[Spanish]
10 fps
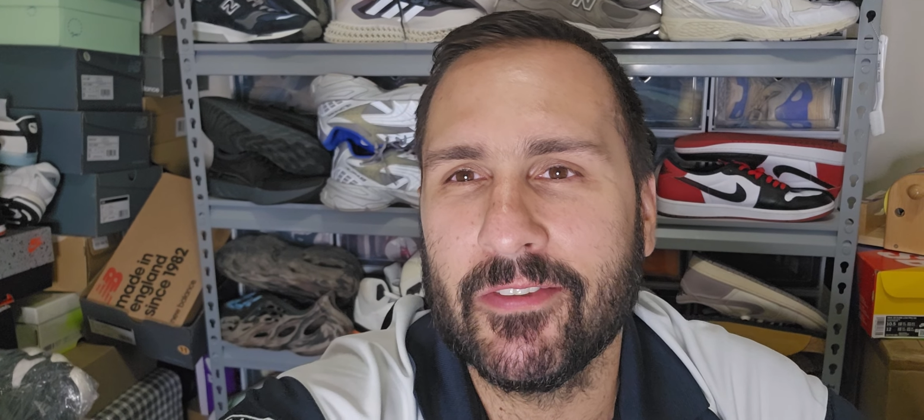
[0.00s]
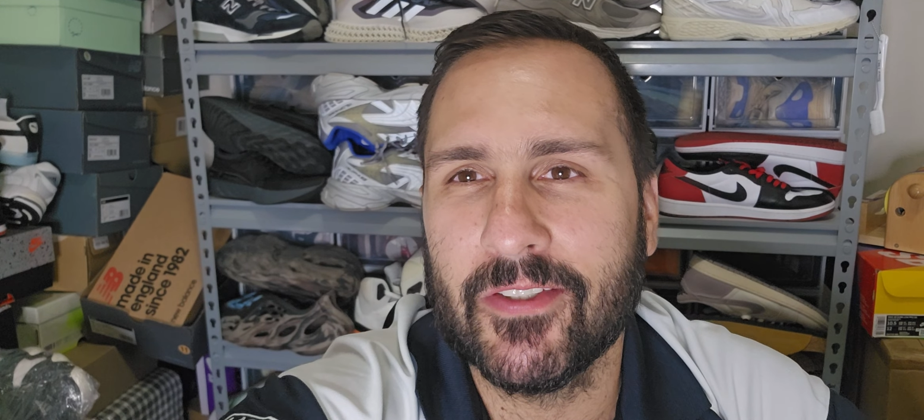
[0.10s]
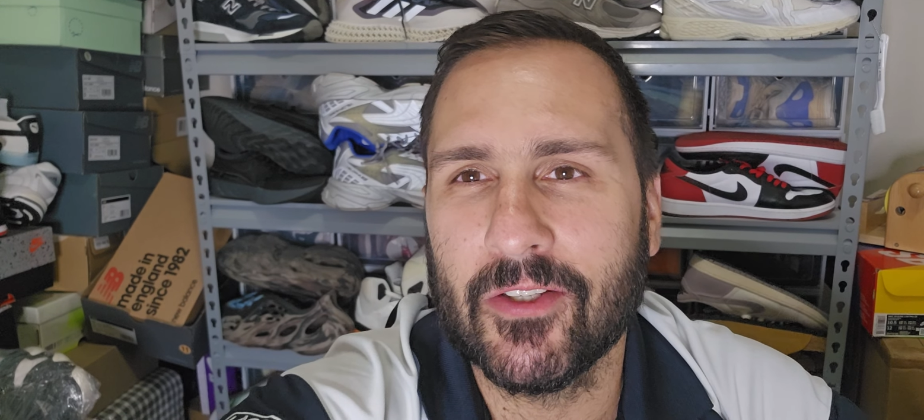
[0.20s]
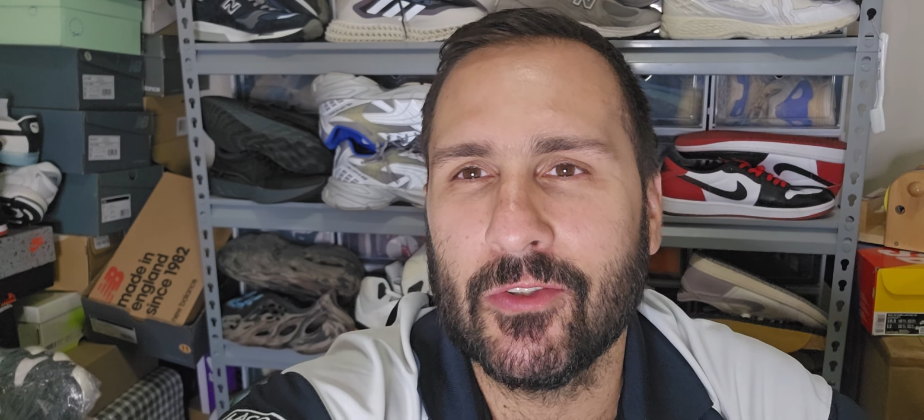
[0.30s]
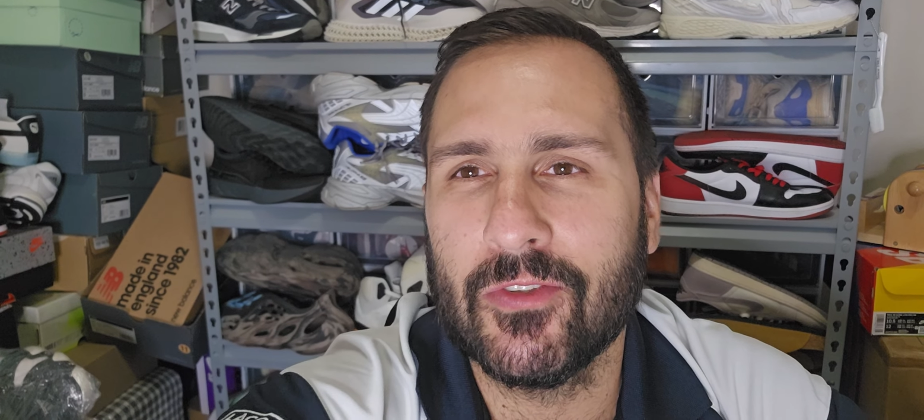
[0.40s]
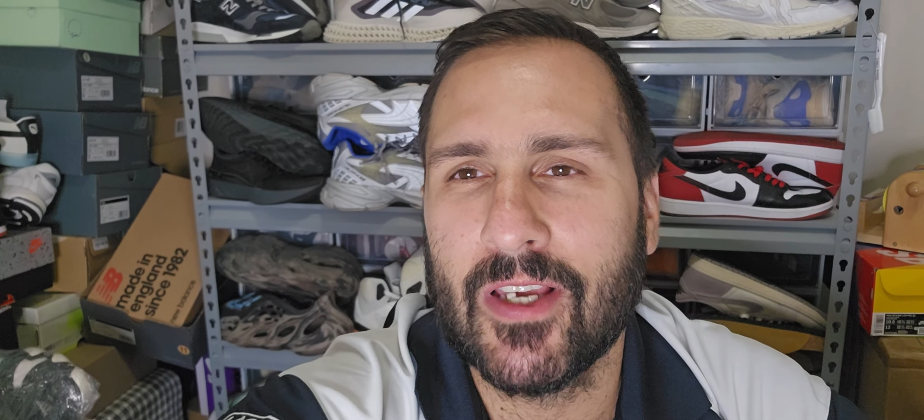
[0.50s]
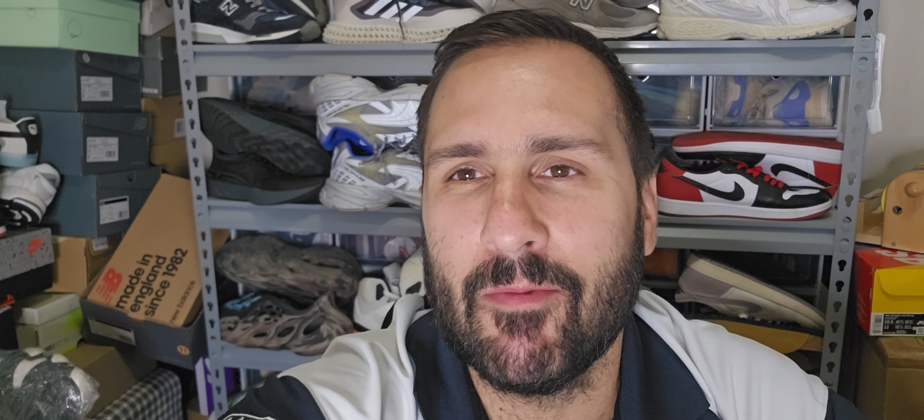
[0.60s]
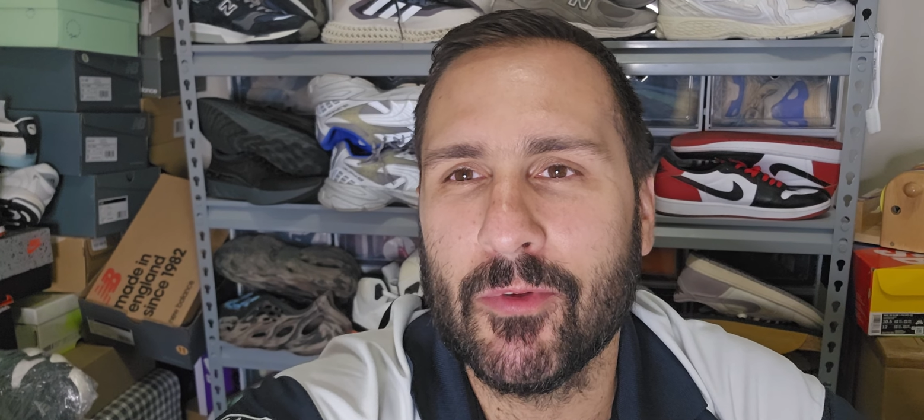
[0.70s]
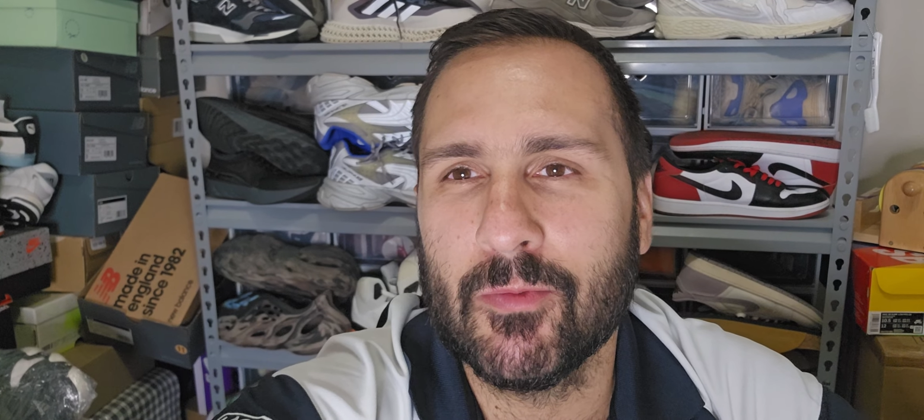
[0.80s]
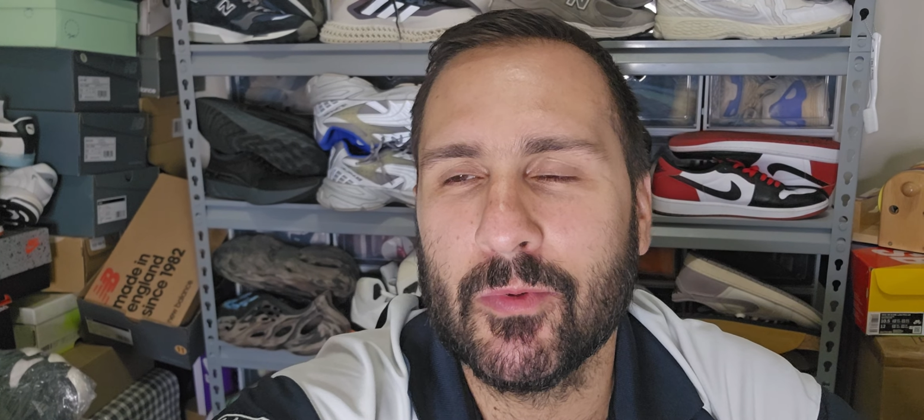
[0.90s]
Ciertos
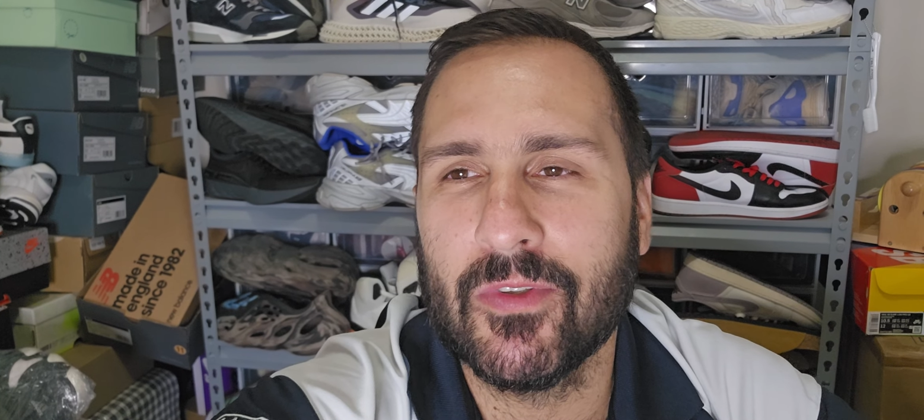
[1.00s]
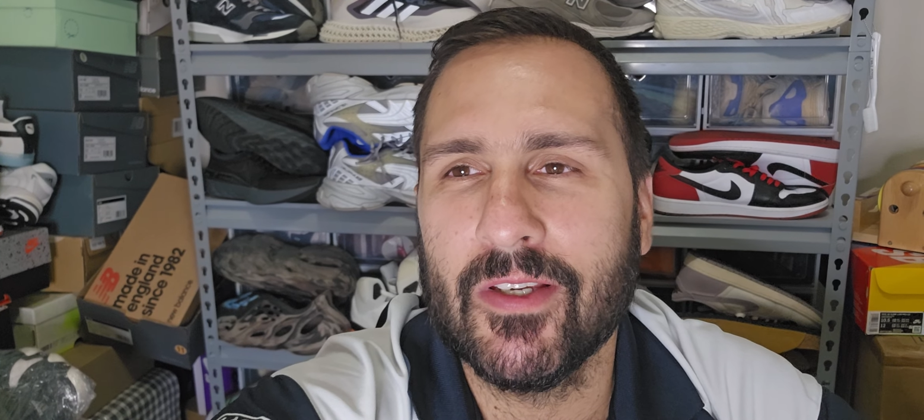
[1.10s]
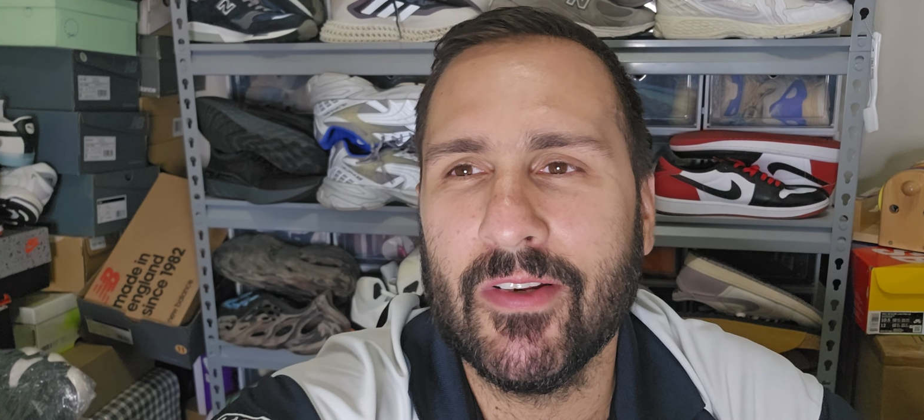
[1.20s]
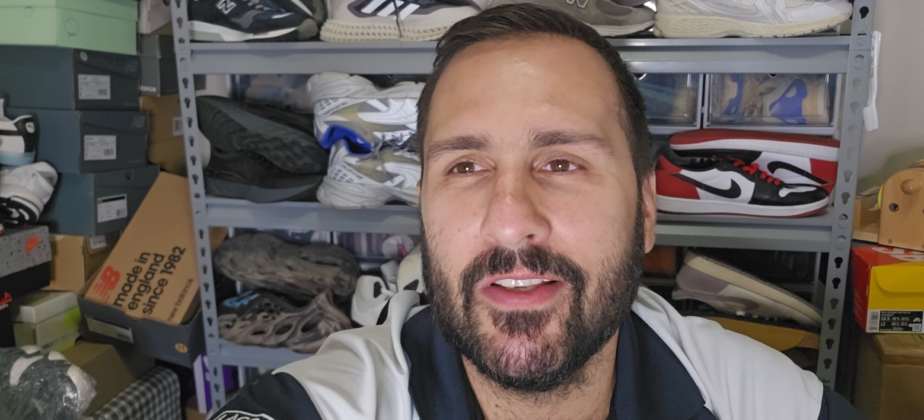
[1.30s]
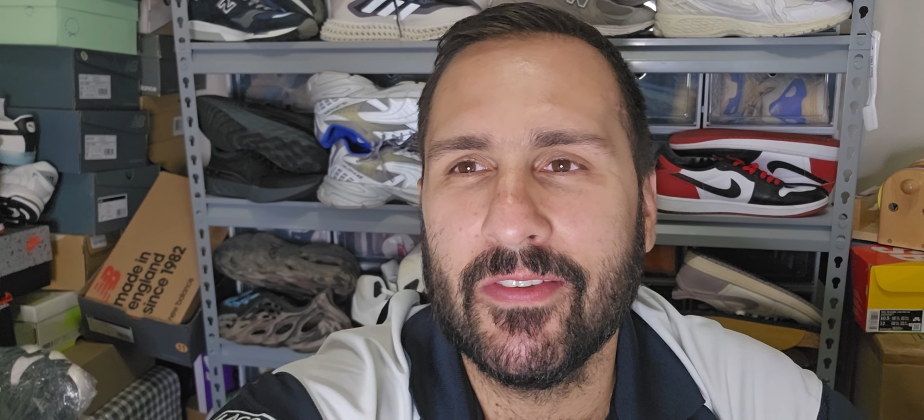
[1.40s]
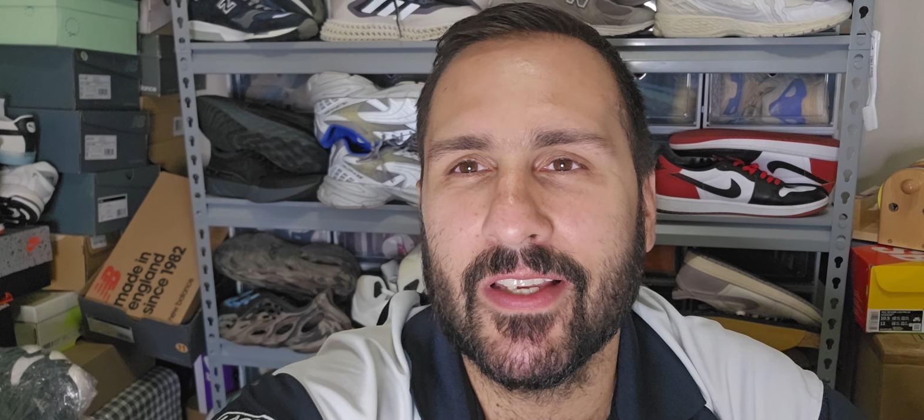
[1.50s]
cambios posibles